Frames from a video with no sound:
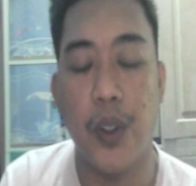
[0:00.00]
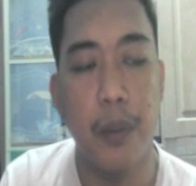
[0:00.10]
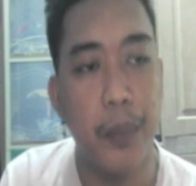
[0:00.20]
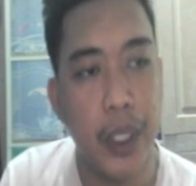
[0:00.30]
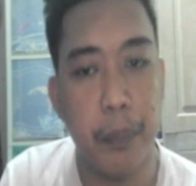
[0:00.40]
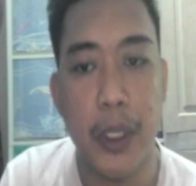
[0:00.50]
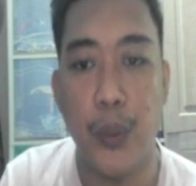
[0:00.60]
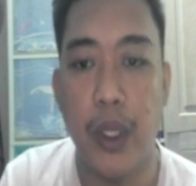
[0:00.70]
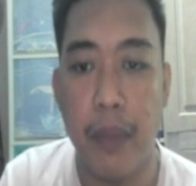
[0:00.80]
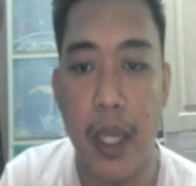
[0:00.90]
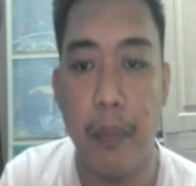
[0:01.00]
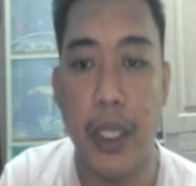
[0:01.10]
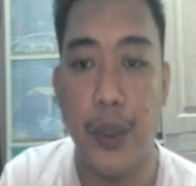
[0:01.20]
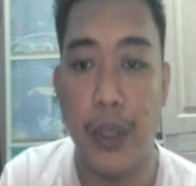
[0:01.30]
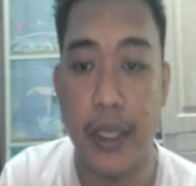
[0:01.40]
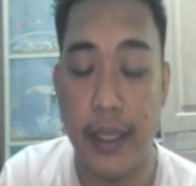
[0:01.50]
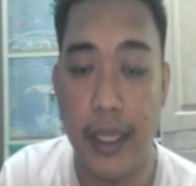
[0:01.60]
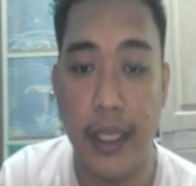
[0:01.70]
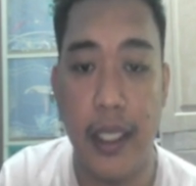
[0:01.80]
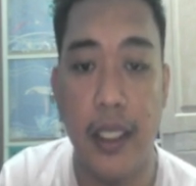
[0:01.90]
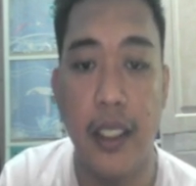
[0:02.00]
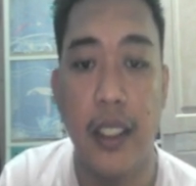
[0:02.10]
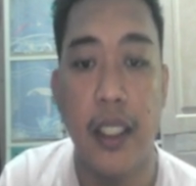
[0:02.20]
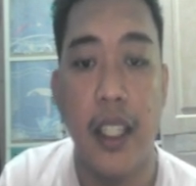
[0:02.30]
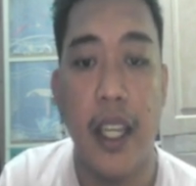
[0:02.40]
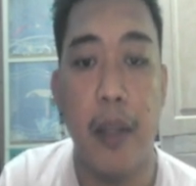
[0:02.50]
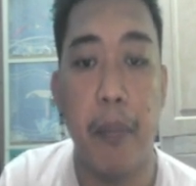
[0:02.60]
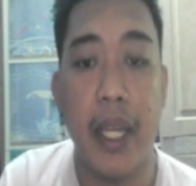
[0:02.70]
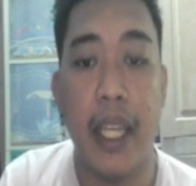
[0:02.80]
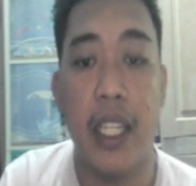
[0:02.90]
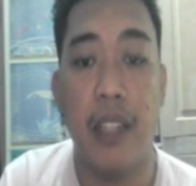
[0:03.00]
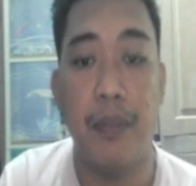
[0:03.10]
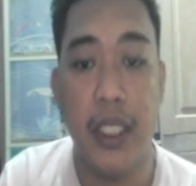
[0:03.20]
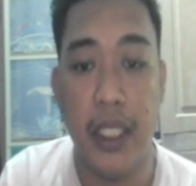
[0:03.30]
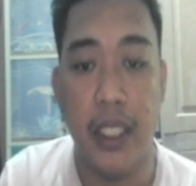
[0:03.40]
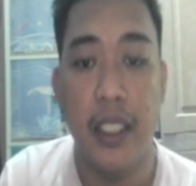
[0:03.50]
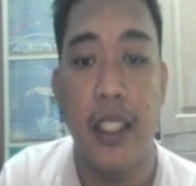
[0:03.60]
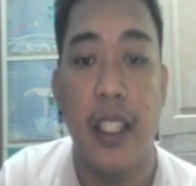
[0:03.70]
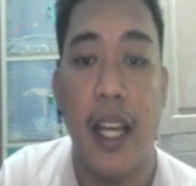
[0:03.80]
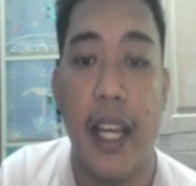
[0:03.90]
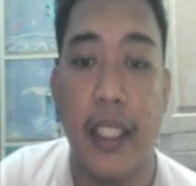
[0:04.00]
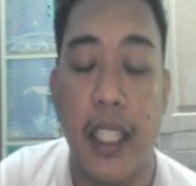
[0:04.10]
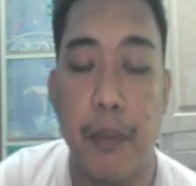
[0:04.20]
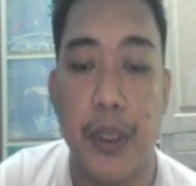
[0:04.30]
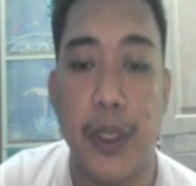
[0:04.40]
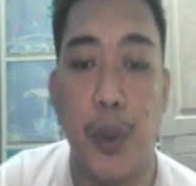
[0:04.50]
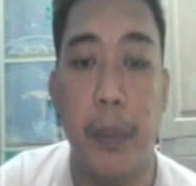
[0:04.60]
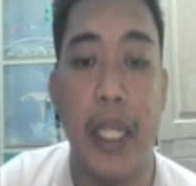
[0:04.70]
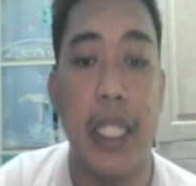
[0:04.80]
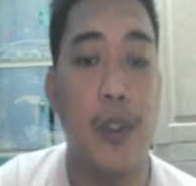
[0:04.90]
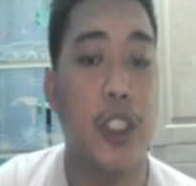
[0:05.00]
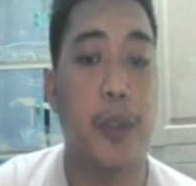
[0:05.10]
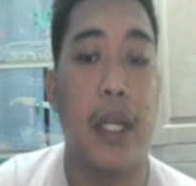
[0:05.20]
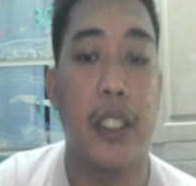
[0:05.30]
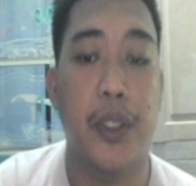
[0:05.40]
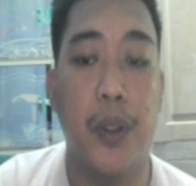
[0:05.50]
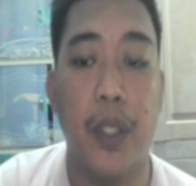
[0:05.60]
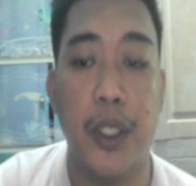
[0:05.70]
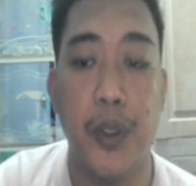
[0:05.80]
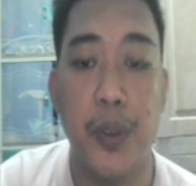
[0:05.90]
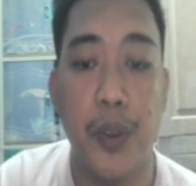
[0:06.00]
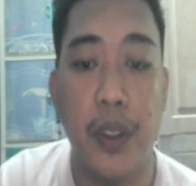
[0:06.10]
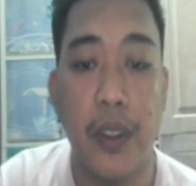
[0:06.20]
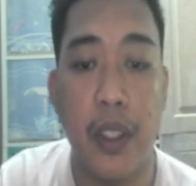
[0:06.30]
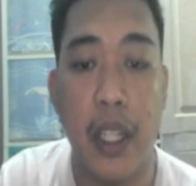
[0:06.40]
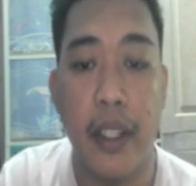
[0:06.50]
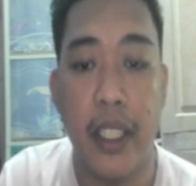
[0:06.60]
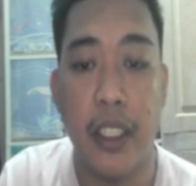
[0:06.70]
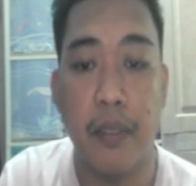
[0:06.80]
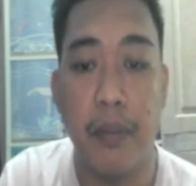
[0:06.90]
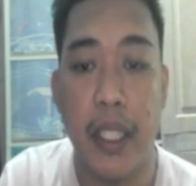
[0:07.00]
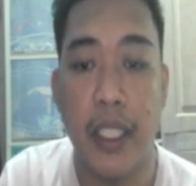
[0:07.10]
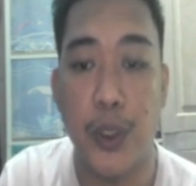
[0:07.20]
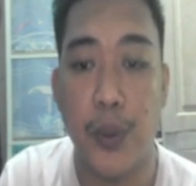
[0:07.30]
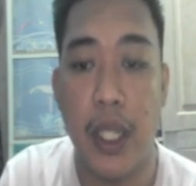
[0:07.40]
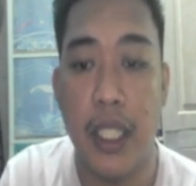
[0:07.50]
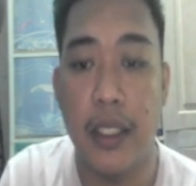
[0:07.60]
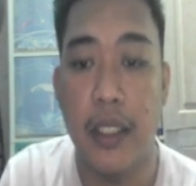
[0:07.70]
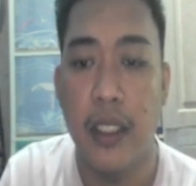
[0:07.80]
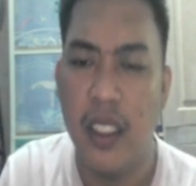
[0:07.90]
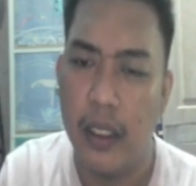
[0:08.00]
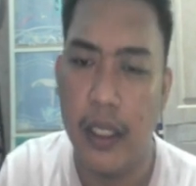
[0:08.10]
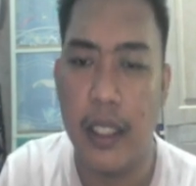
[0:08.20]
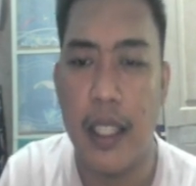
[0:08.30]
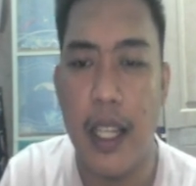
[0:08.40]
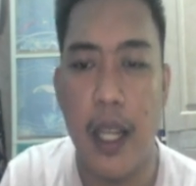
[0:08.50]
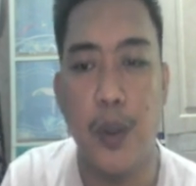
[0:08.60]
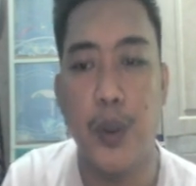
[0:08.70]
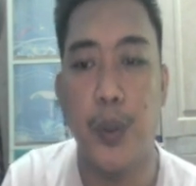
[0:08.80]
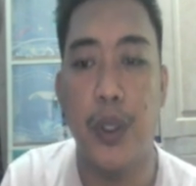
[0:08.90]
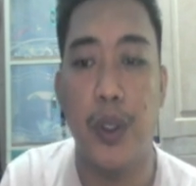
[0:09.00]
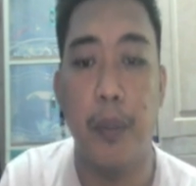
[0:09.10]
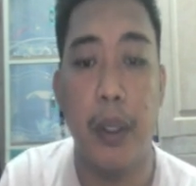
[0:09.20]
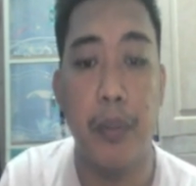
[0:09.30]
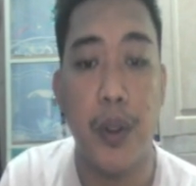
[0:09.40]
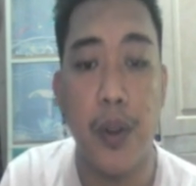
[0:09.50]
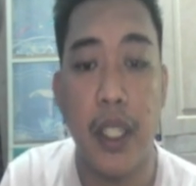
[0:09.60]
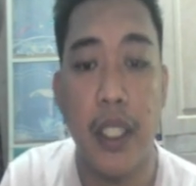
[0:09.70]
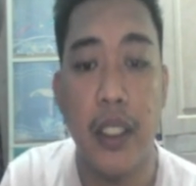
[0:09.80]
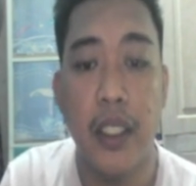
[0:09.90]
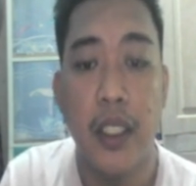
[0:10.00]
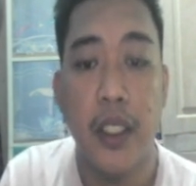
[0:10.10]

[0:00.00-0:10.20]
convert between BEM and USDT, and buy NFT items to be announced pa. So, ito yung current Binance Wallet not allowed to withdraw BEM token.